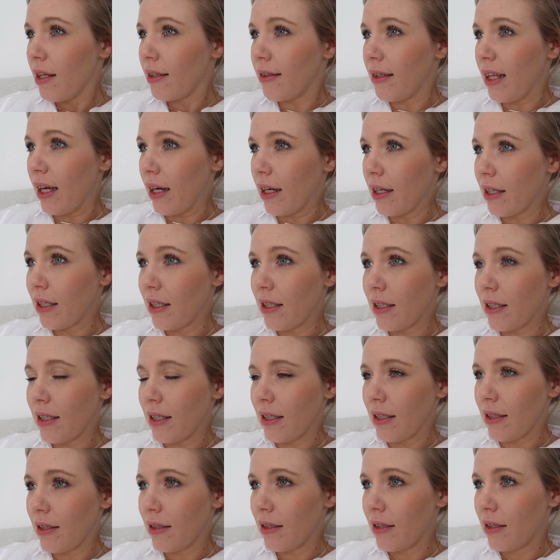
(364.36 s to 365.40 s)
gesagt,
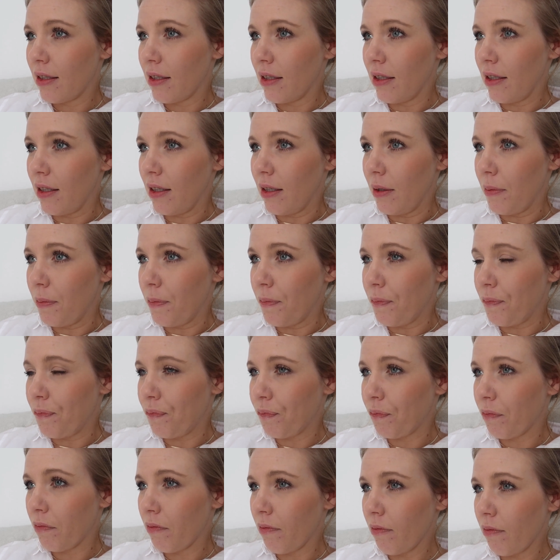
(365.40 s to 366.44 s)
dass
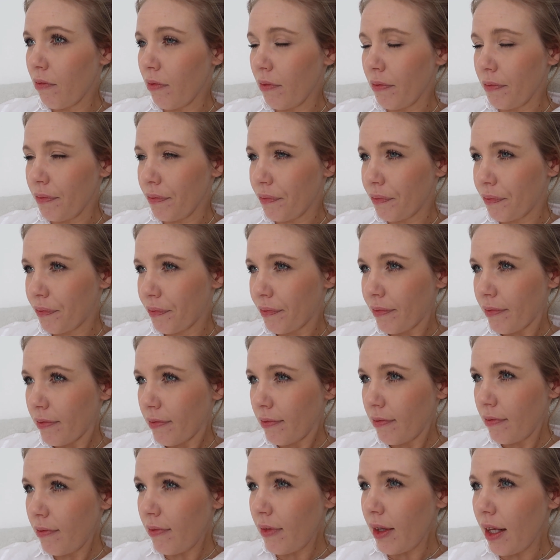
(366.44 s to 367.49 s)
ähm,
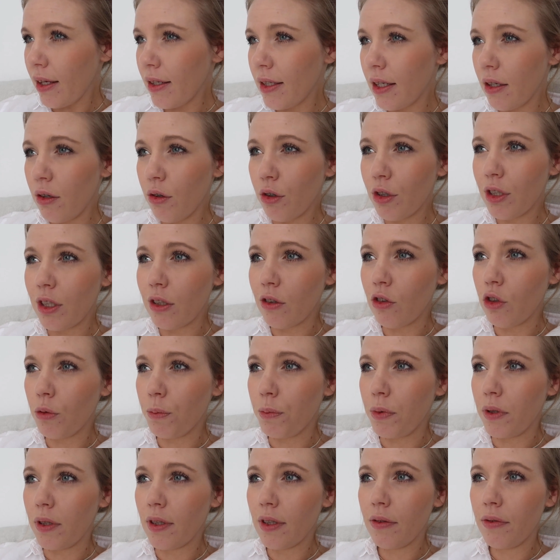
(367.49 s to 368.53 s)
der Lockdown noch
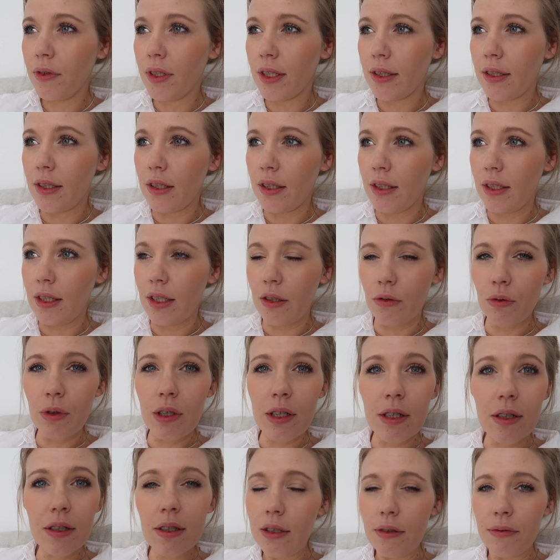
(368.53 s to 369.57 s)
bis 14.
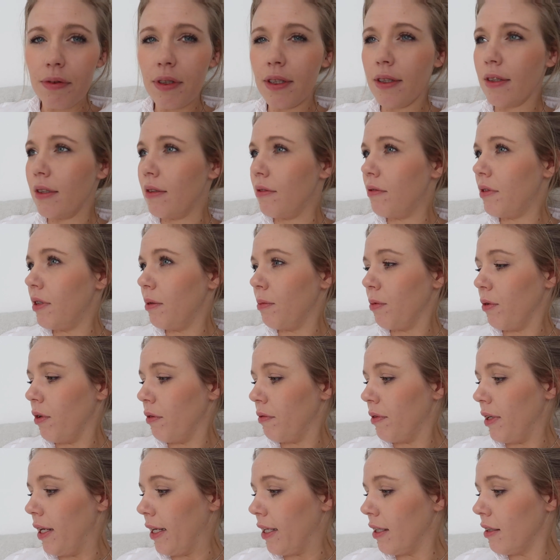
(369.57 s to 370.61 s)
Januar, äh, 14.
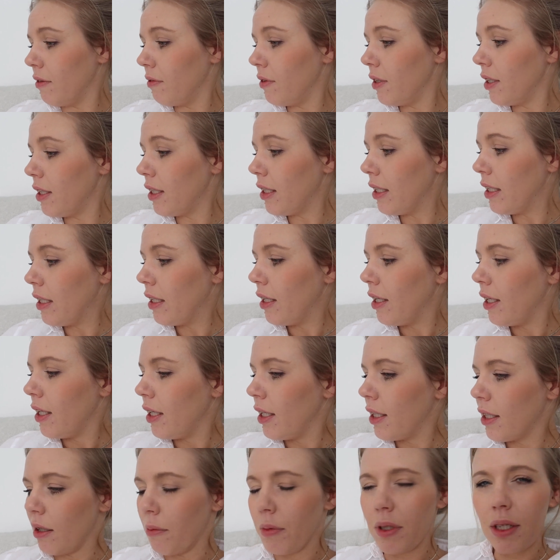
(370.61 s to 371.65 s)
Februar verlängert wird.
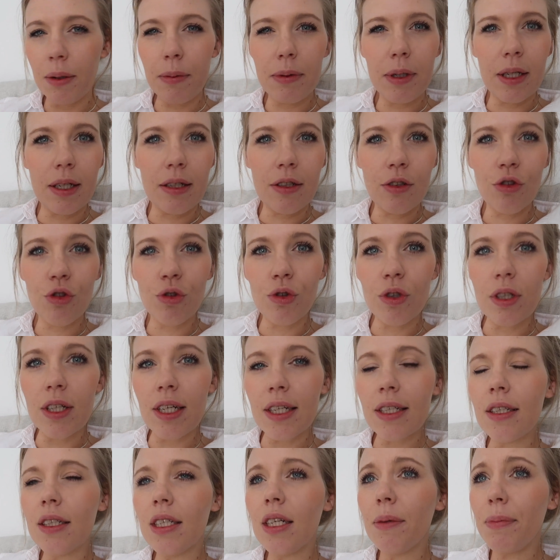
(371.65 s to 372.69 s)
Damit habe ich allerdings schon
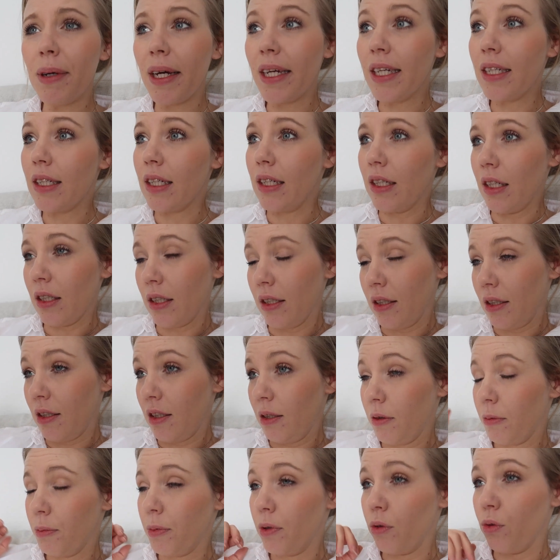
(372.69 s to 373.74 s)
gerechnet. Ich habe eigentlich gedacht, dass
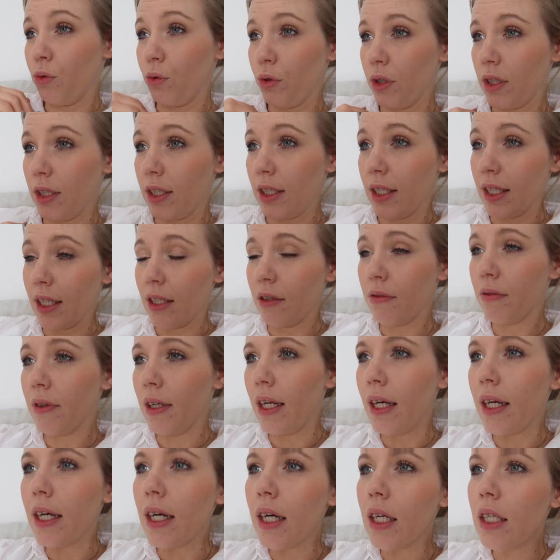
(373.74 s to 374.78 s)
sie es bis Ostern direkt
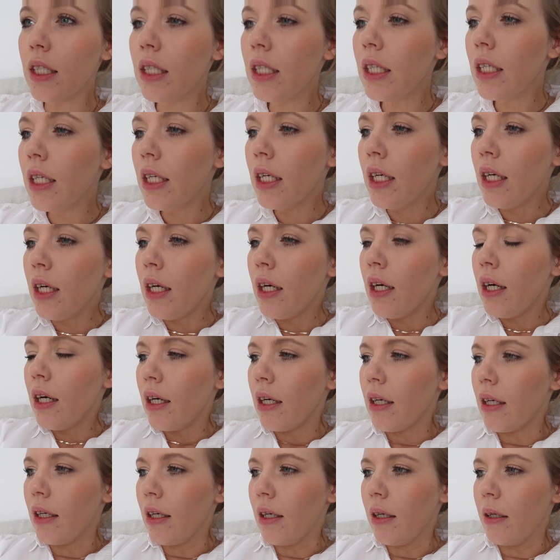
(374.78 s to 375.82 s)
verlängern.
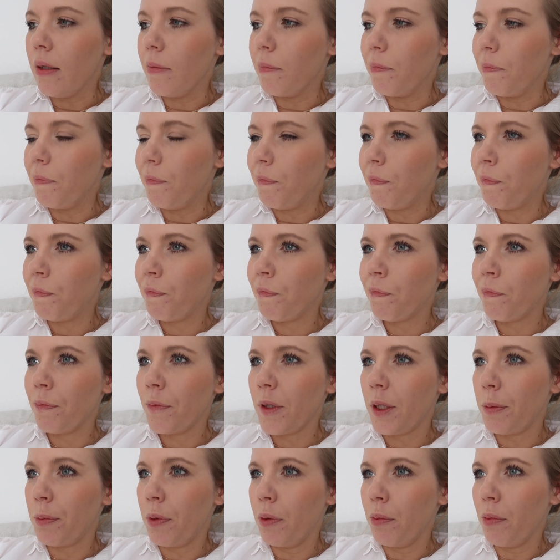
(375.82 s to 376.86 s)
Ähm,
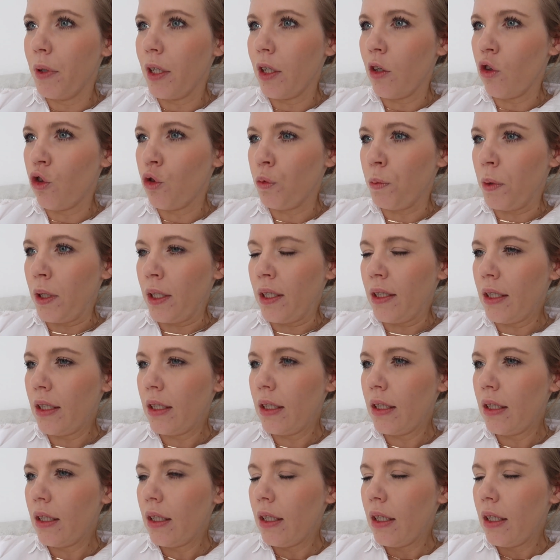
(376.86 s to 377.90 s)
ich bin mal gespannt.